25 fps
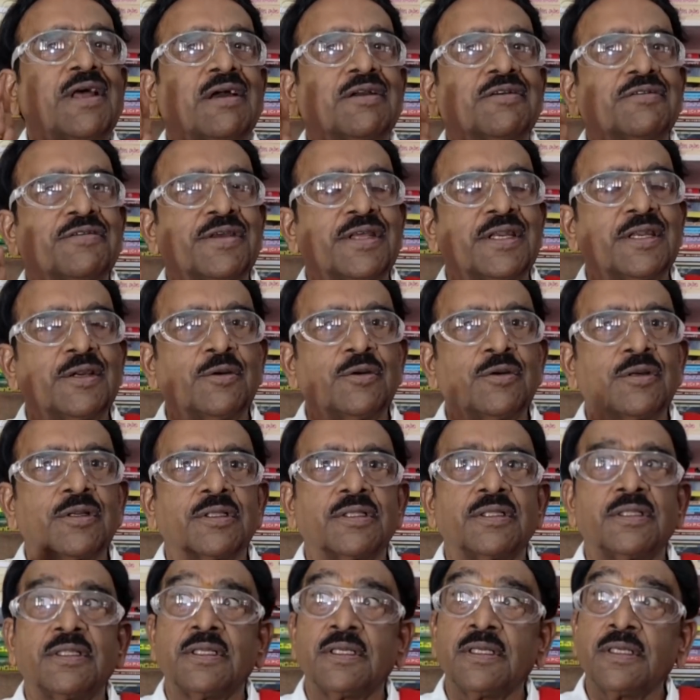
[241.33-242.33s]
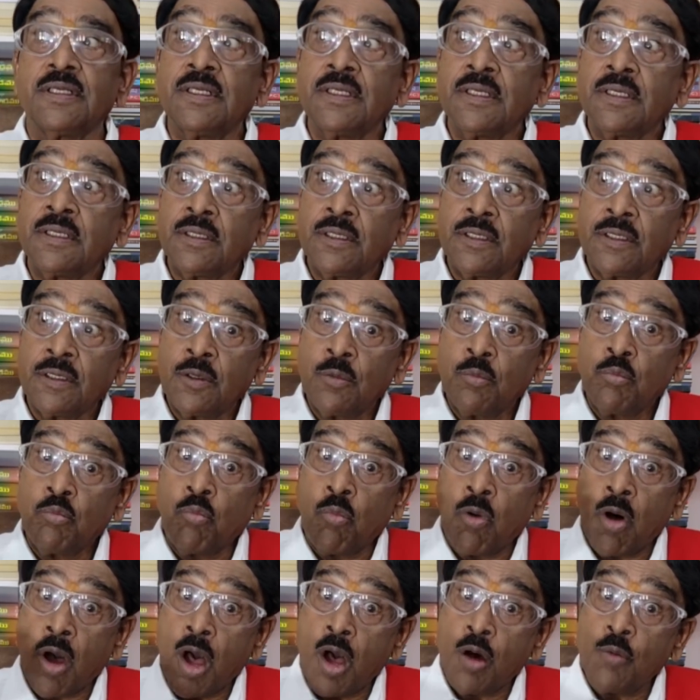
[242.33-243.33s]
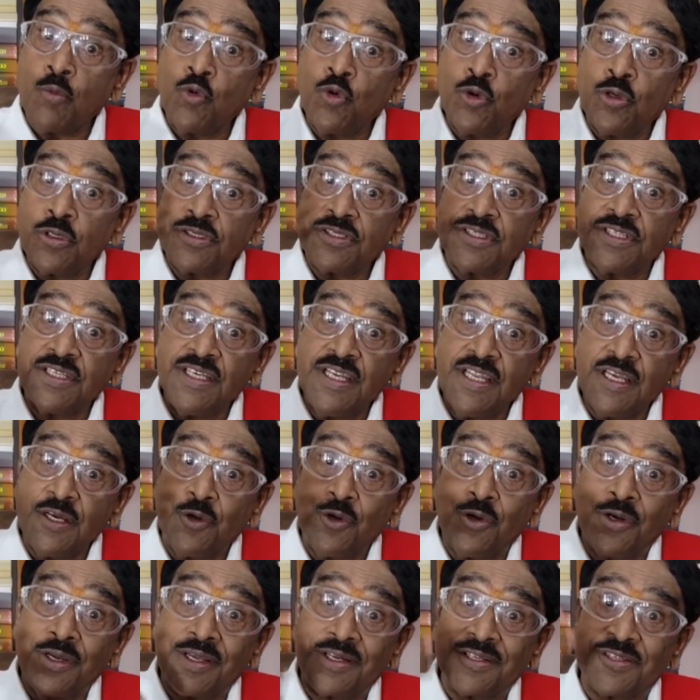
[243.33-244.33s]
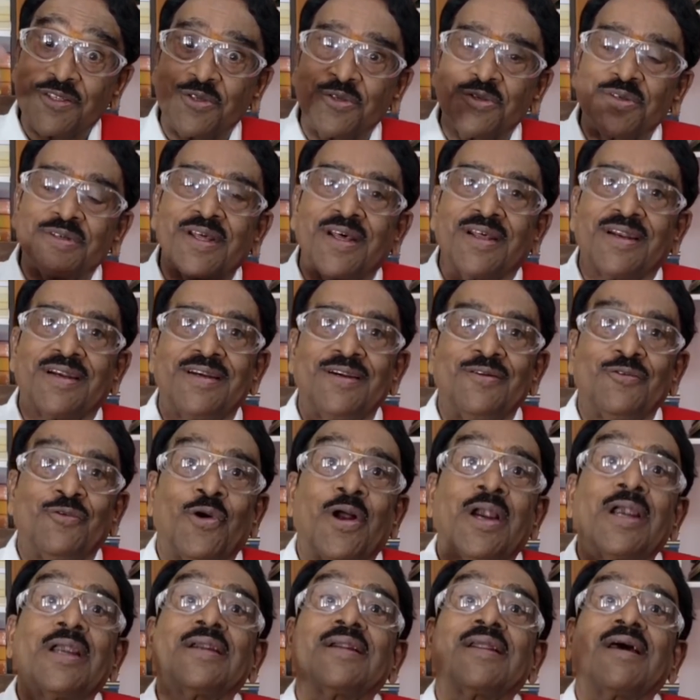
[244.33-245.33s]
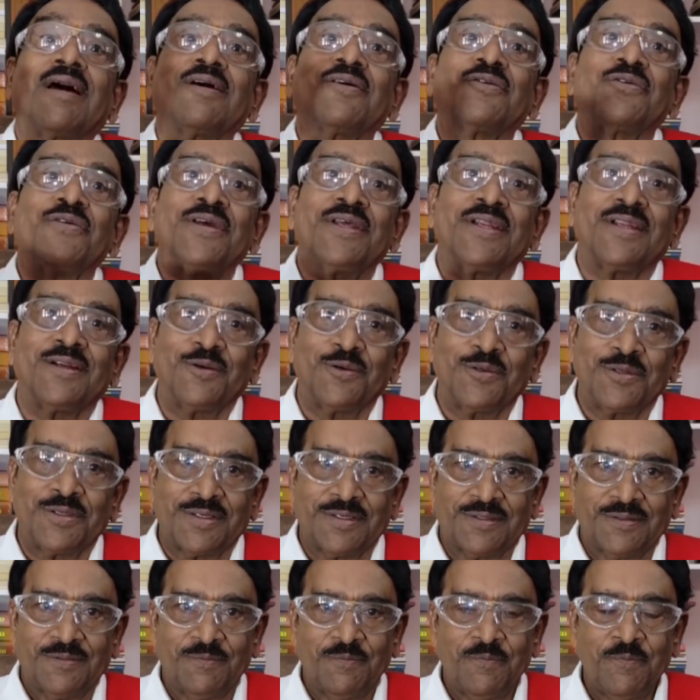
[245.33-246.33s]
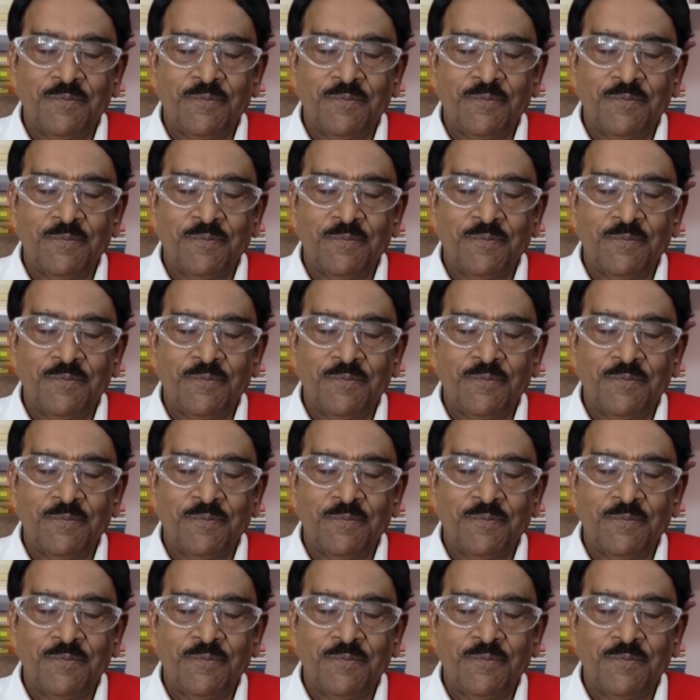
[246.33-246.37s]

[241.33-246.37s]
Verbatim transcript: టాక్ వేరే ఉంటుంది మామూలు సినీ గోయర్స్ ఉంటారండి వాళ్ళ టాక్ వేరే ఉంటాం